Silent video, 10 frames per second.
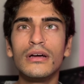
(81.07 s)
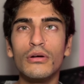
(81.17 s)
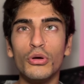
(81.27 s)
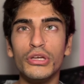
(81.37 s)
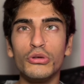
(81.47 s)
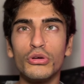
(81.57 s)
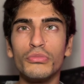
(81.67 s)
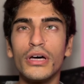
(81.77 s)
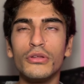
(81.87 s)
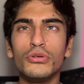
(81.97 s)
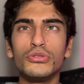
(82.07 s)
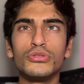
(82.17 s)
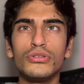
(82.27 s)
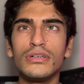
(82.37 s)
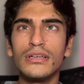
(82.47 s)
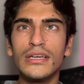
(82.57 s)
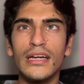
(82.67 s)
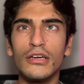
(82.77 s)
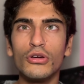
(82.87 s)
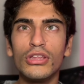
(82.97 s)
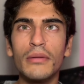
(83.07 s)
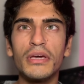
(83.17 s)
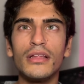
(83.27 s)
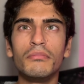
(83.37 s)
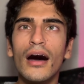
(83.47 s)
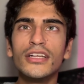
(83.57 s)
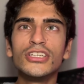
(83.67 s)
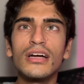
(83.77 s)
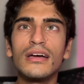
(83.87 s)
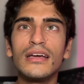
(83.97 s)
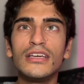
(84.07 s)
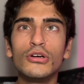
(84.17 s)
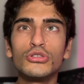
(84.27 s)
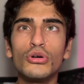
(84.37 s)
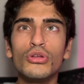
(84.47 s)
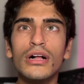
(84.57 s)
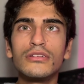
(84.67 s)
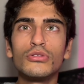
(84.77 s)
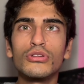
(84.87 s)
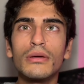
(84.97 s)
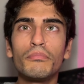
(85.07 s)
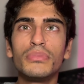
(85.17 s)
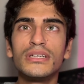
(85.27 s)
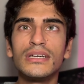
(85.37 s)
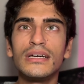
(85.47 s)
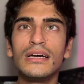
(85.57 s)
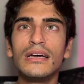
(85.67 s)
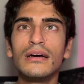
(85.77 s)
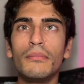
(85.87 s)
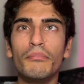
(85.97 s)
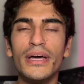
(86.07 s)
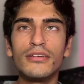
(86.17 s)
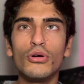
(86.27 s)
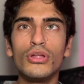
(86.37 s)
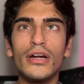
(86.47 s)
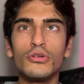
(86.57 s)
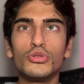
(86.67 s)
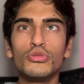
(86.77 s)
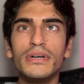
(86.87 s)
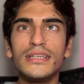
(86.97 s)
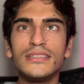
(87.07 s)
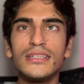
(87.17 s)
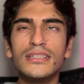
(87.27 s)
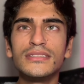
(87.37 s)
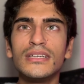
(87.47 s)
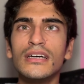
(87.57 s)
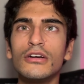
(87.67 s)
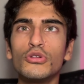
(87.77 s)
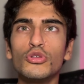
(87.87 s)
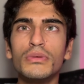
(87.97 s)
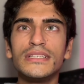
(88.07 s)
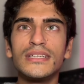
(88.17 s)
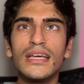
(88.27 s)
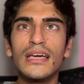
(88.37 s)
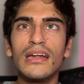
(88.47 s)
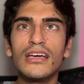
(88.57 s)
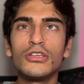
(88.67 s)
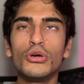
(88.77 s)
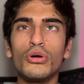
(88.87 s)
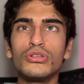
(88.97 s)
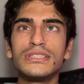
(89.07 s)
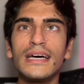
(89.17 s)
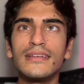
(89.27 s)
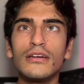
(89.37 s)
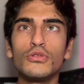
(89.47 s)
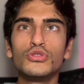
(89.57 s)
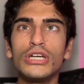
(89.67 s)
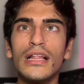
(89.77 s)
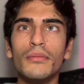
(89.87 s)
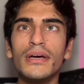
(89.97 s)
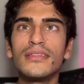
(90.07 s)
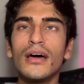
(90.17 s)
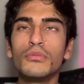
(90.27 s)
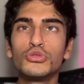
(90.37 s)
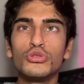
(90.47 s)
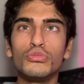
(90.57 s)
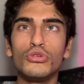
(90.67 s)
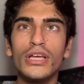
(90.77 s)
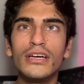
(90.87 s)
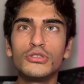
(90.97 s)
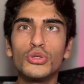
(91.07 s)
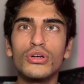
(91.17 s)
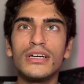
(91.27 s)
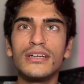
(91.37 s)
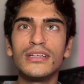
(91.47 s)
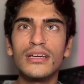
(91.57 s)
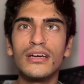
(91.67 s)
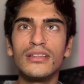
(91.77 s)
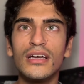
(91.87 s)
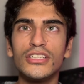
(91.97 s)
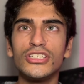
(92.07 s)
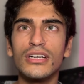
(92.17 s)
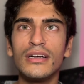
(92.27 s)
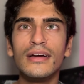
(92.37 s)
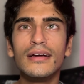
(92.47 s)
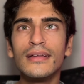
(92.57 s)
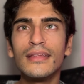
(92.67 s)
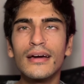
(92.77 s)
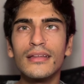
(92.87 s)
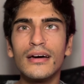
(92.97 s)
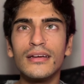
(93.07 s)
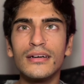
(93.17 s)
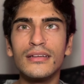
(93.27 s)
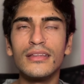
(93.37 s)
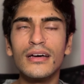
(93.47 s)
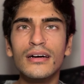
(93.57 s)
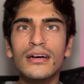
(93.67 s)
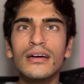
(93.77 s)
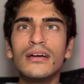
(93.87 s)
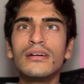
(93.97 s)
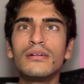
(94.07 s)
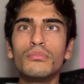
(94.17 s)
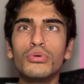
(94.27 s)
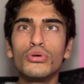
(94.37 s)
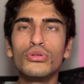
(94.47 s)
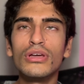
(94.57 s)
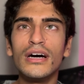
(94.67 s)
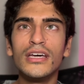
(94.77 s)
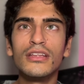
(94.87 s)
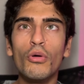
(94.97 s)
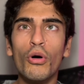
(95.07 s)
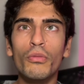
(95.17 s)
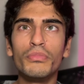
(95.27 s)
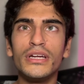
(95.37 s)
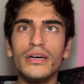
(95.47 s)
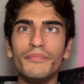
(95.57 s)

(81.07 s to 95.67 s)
Öneriyorum daha doğrusu. Gerekiyor demeyelim. Ancak iOS 16.1'i beta olarak kurmadıysanız kurmanıza da gerek yok. Zaten güncelleme tam sürümüyle çok yakında yayınlanacak. Ne kadar yakında? Bugün ayın 11'i.